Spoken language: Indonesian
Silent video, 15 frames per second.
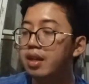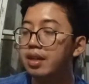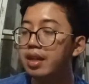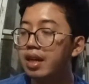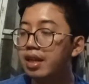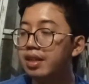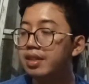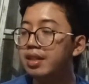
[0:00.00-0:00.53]

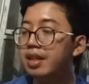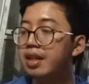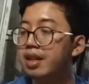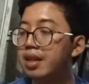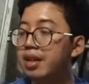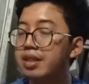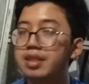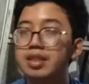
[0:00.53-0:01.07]
dan
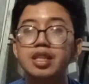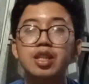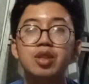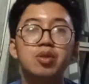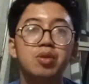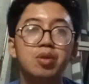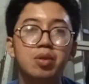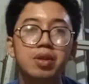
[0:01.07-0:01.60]

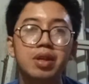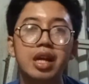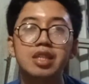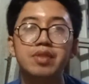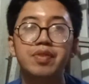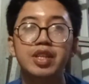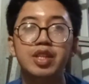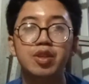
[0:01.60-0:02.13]
segitu dulu
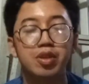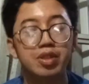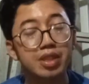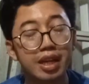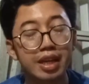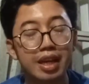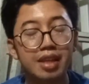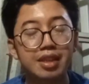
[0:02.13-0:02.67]
guys
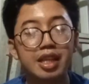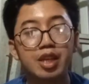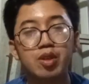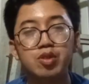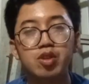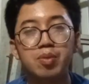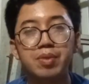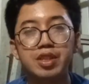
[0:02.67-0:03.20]
videonya ya thank
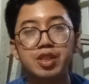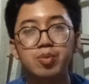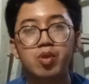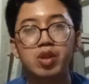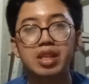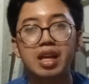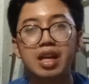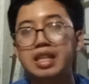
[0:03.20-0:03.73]
you so much
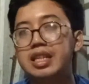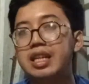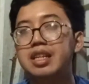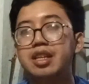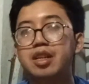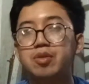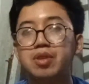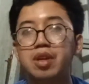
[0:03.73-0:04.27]
buat
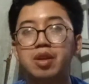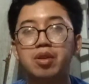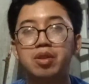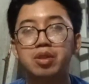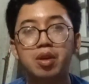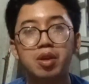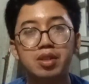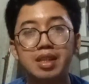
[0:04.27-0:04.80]
kalian yang udah
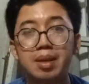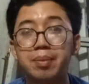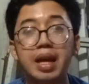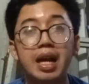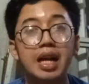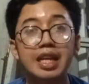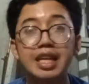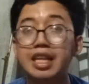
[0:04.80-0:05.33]
nonton sampai
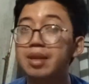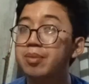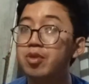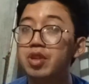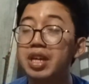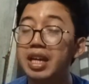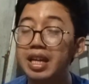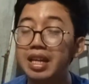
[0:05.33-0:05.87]
akhir
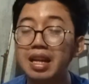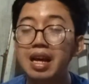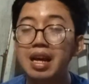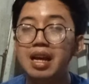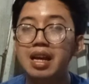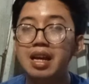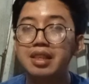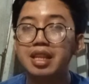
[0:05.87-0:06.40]
mungkin
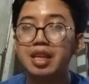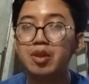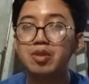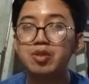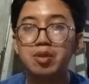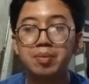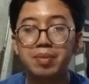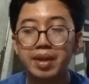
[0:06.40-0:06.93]
thank you
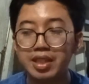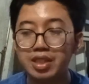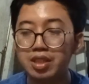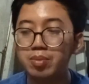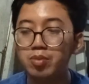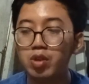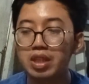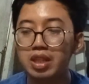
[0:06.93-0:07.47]
so much
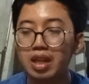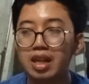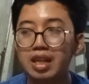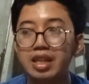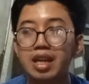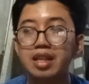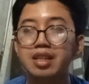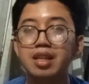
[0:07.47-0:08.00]
buat
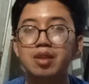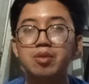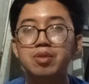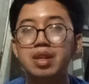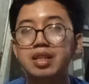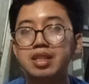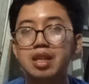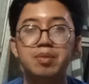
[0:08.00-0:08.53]
kalian yang
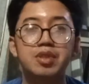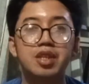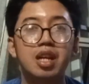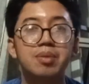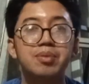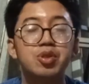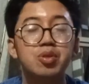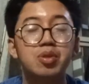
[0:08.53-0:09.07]
udah
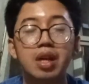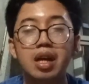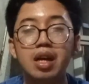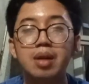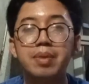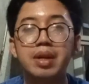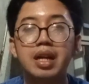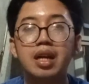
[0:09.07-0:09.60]
subscribe
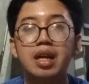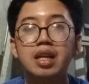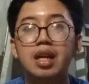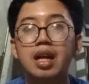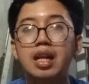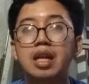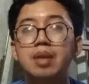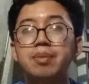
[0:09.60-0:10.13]
juga barangkali
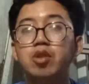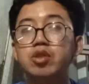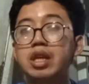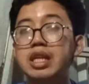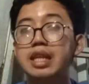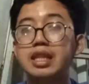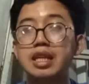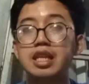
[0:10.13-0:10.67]
kalian mau
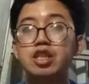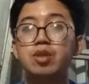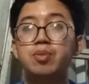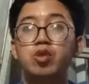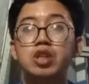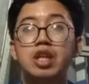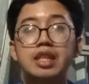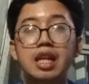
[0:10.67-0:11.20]
tanya-tanya
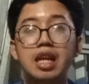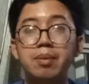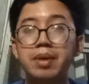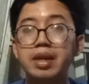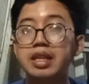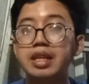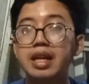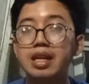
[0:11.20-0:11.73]
seputar
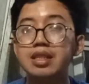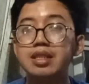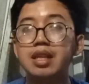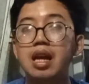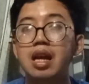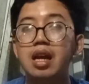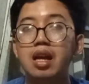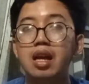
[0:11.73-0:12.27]
tanaman hias
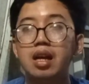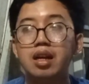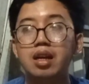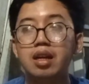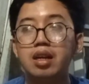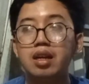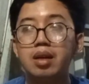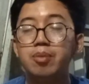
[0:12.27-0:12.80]

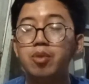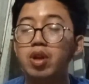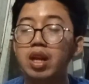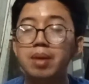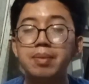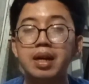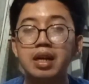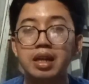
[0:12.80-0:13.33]
uh,
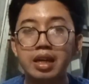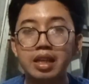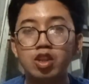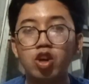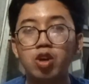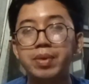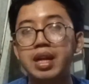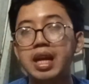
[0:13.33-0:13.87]
boleh banget
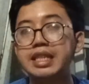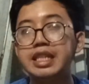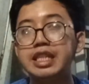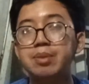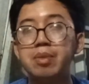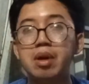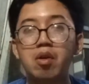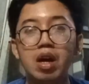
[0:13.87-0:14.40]
komen aja
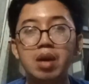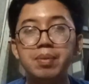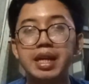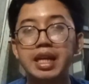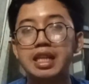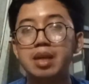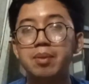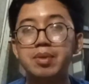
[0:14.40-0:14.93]
di bawah biar
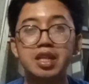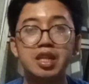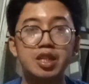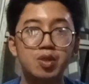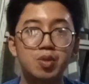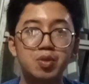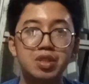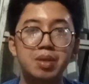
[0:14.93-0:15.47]
kita bisa
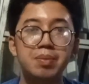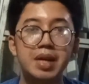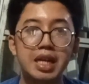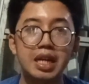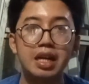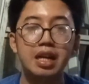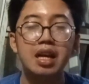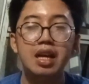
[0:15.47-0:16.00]
diskusi
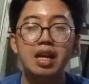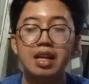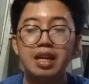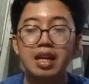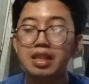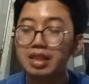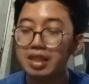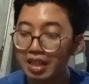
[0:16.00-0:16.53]
bareng
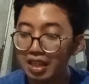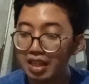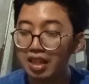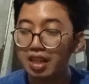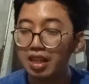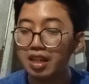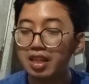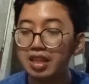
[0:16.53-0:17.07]
nanti
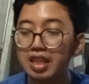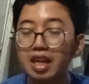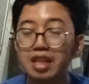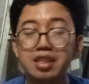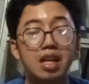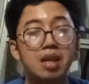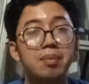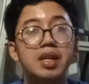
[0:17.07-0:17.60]
ketika
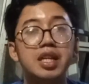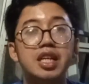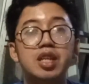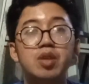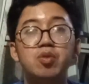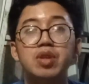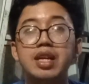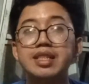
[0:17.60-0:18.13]
tanaman
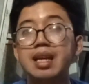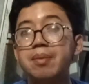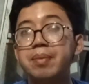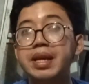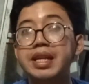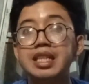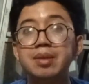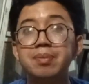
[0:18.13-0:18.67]
ini udah
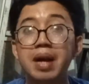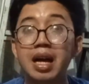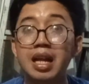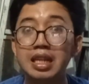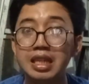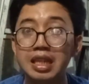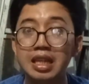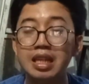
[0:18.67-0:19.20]
sampai di
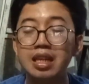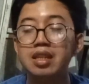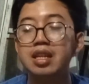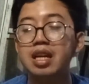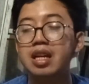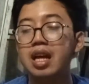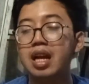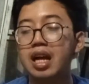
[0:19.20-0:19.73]
Bali
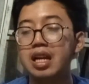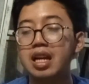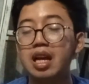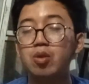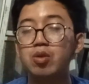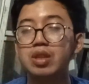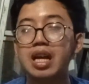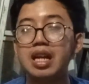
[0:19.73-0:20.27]
dan akan
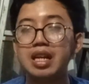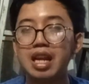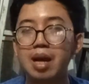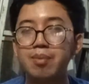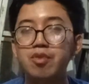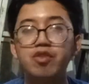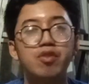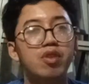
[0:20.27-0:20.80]
aku
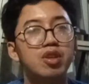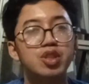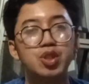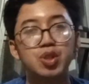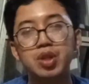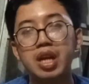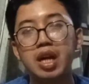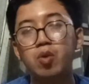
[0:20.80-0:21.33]
tanam for
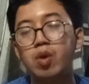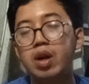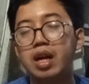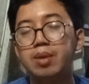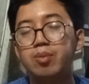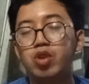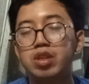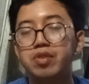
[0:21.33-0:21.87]
sure aku
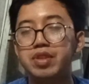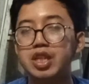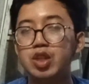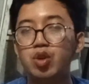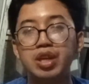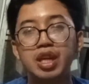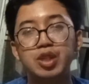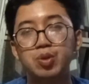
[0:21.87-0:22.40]
akan buat
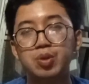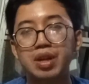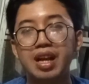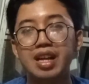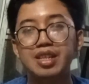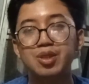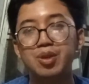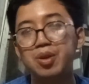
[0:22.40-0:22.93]
videonya
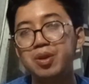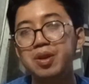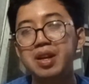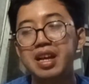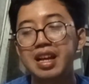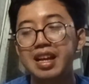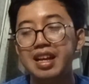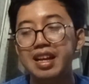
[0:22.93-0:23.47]
juga so
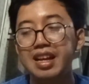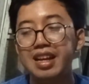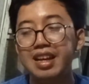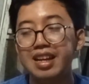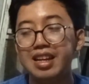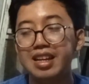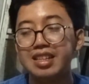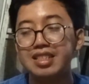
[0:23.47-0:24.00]

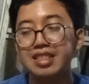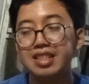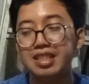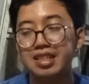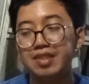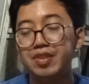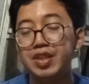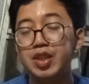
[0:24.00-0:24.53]

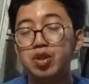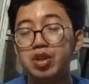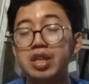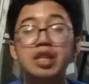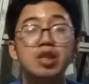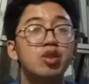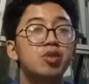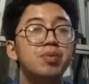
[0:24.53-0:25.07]
uh, videonya
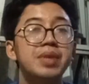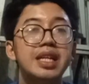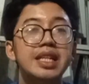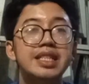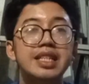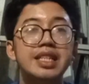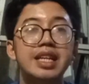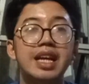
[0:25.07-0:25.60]
ditutup dari
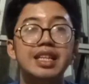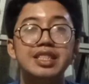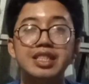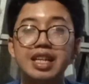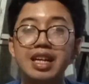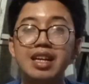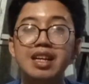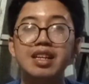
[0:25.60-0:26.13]
sini
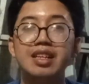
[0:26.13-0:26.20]
aja